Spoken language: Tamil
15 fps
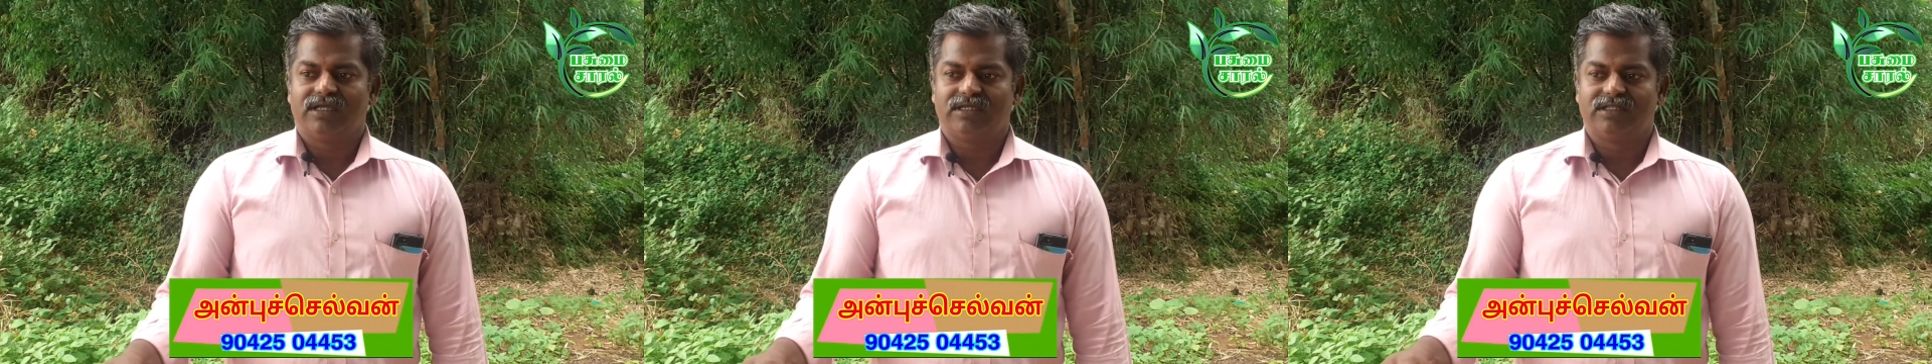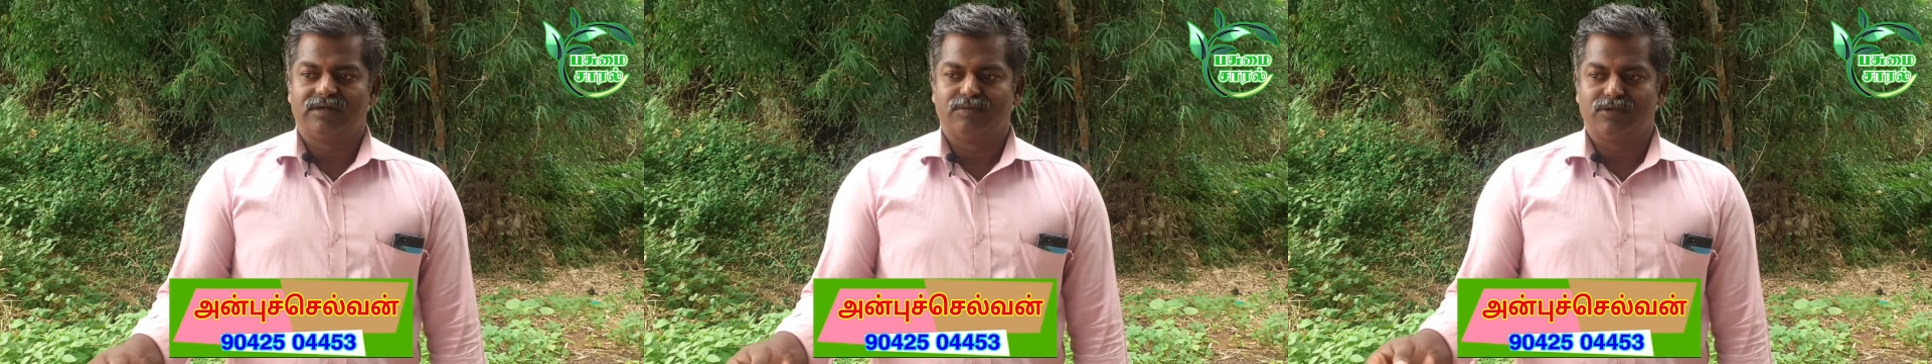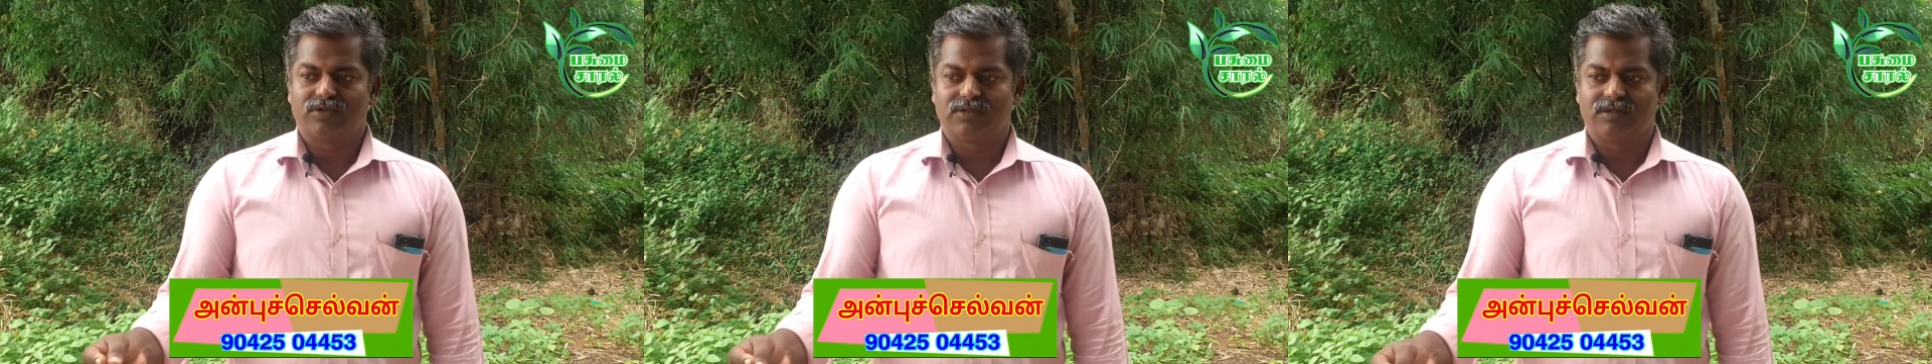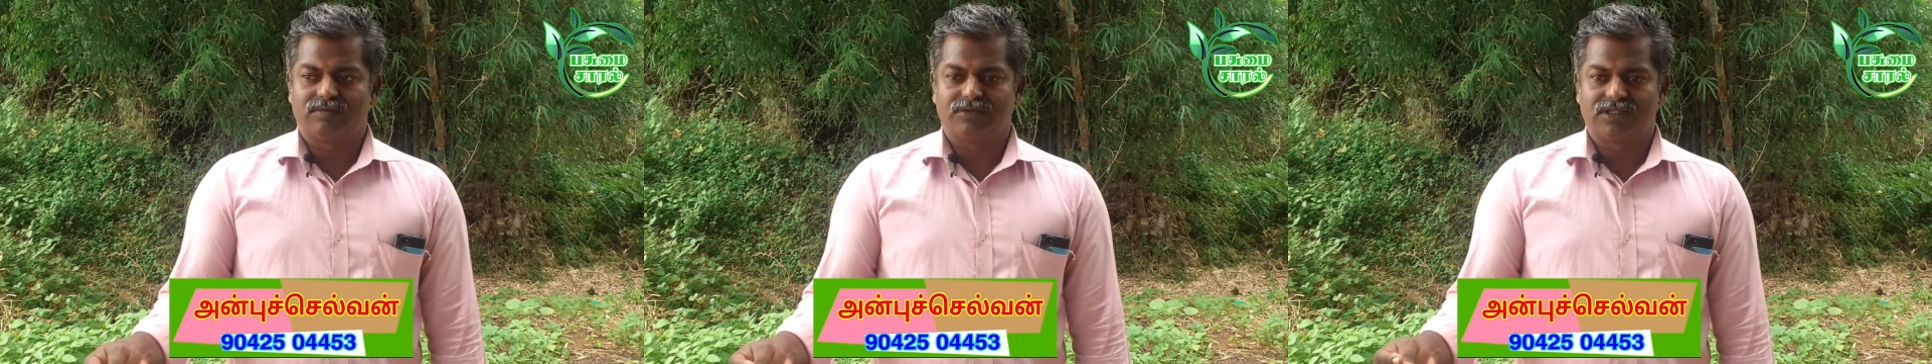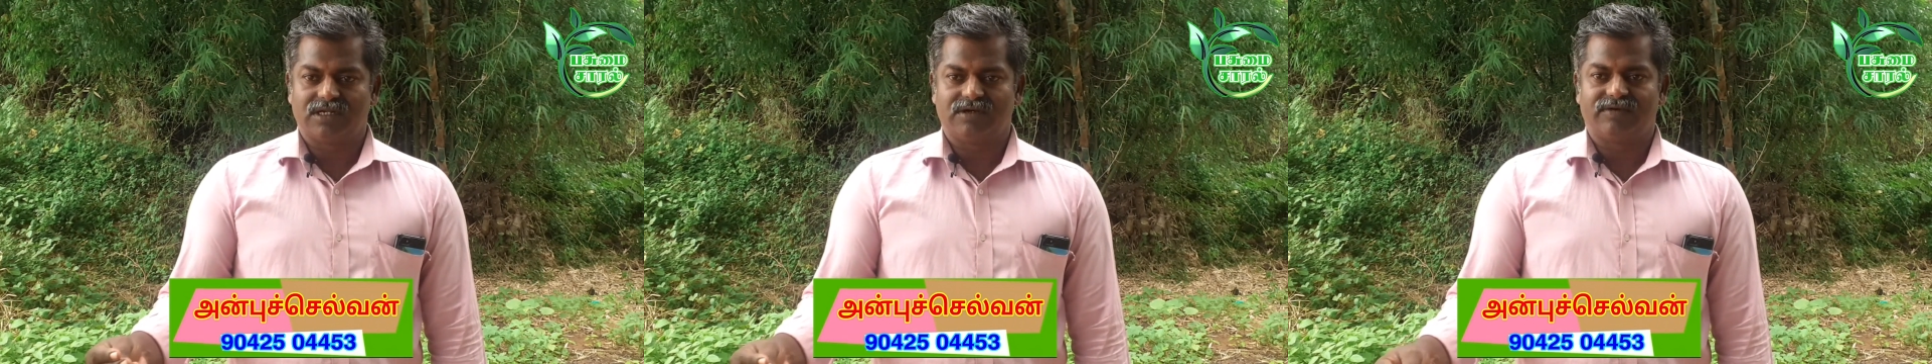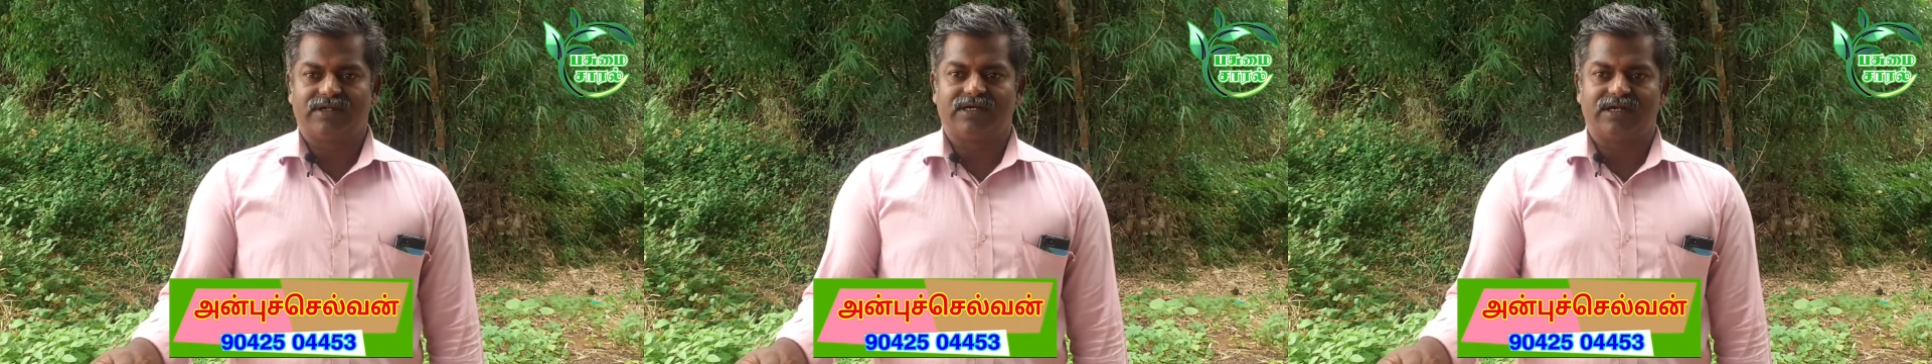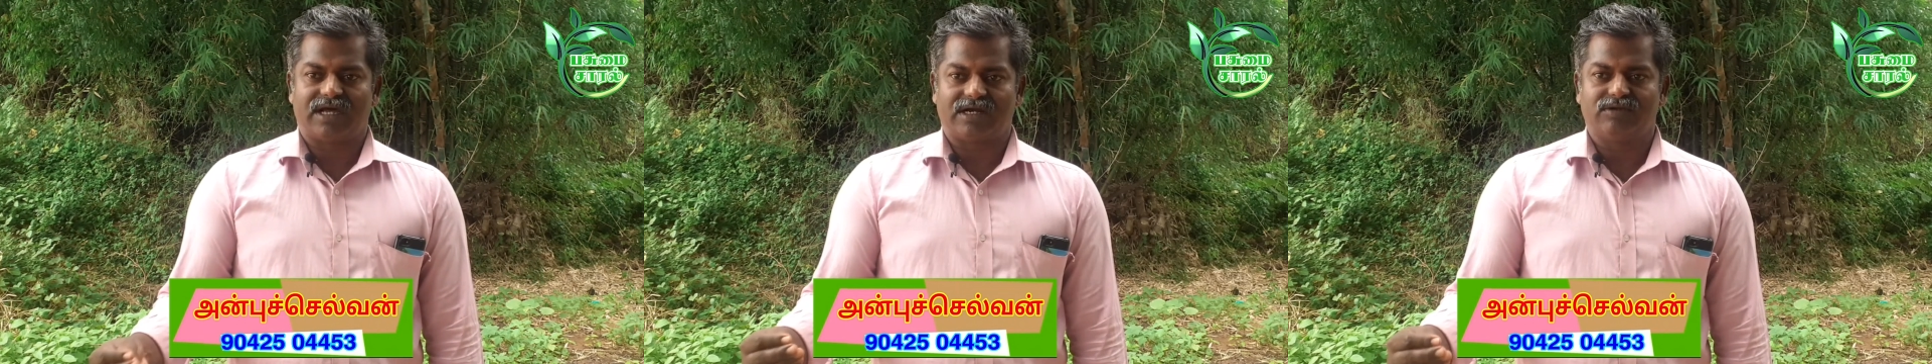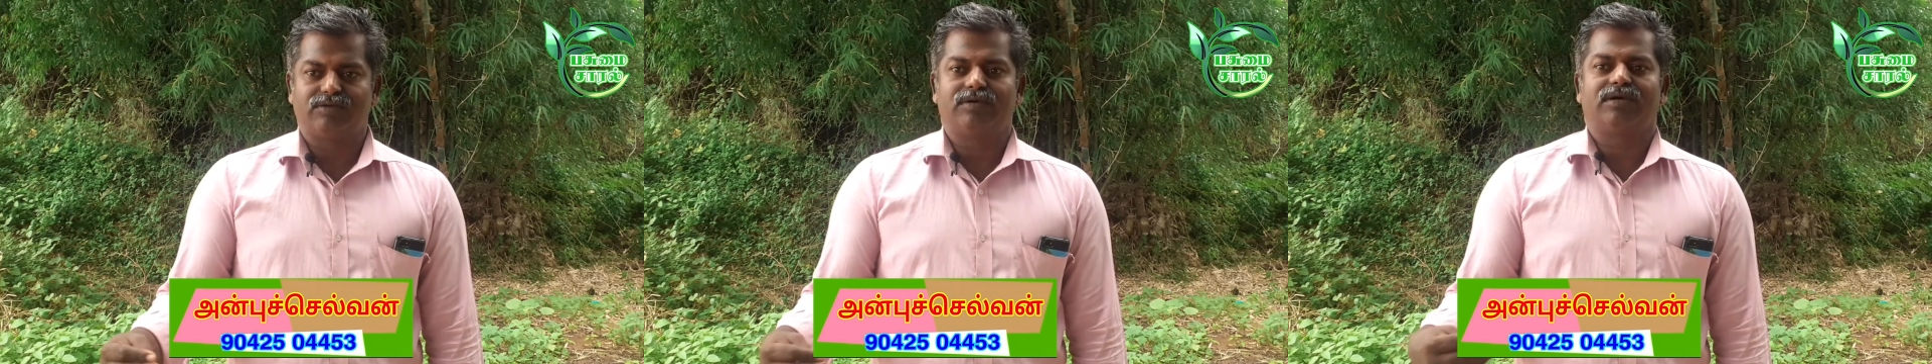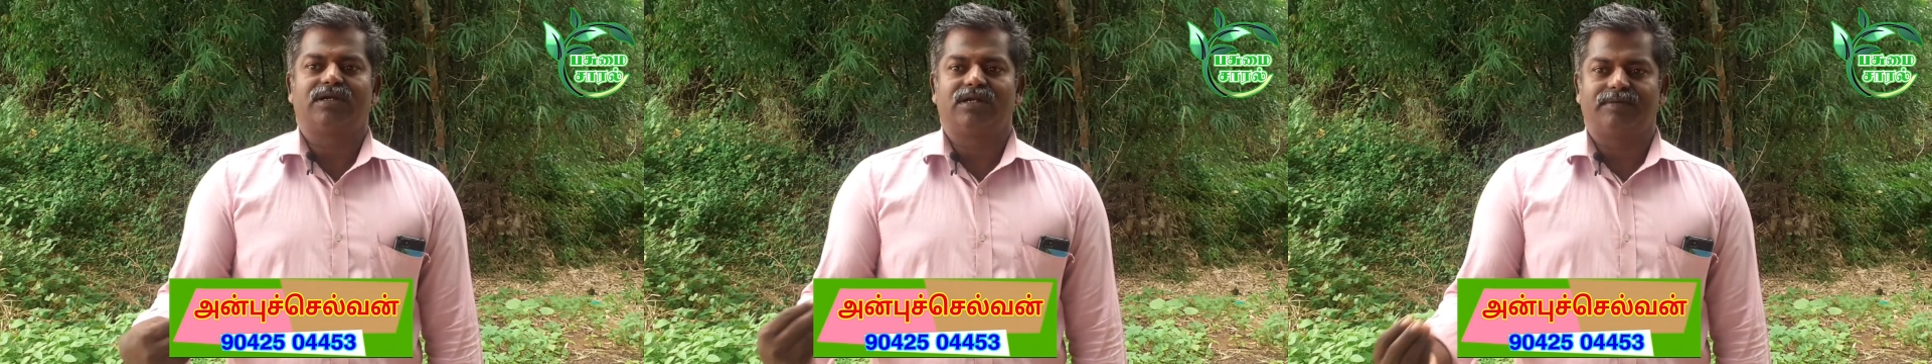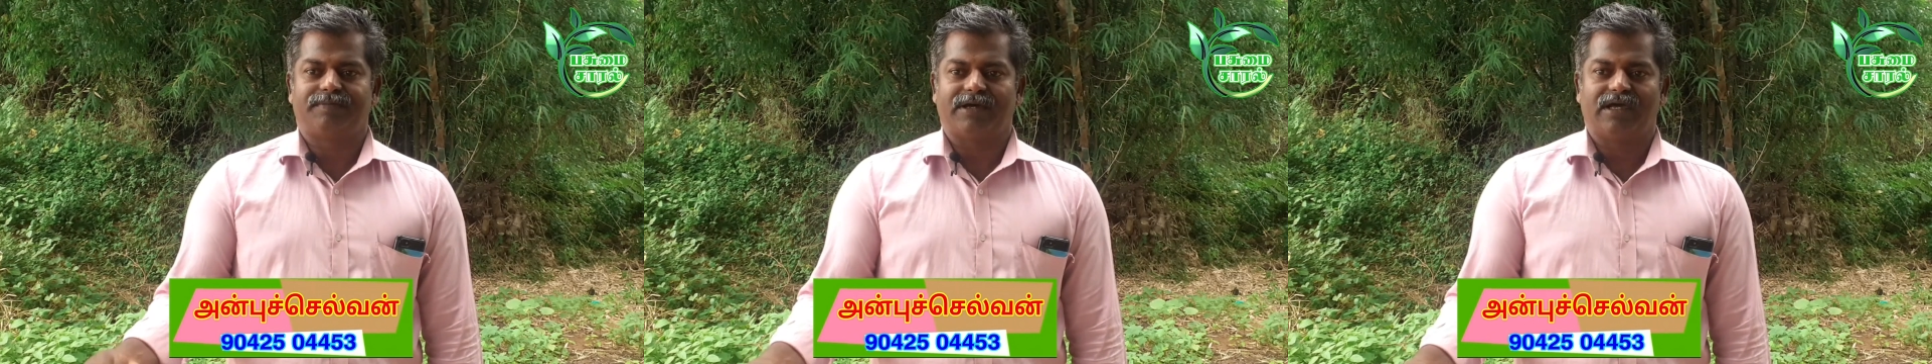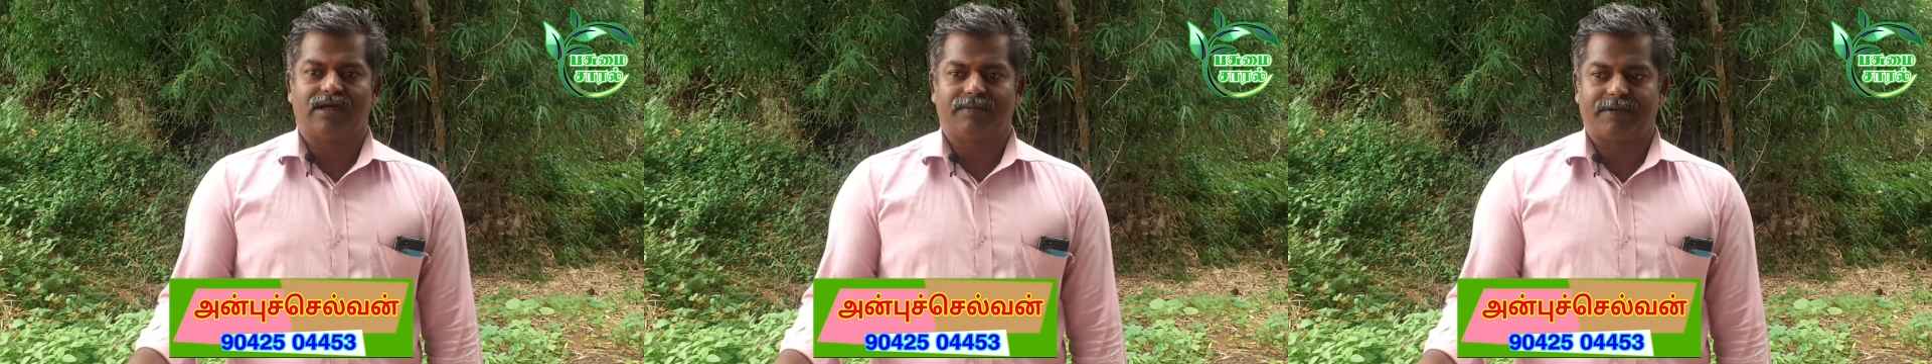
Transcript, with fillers: இதில் முது முதல் வருட அனுபவங்களை ப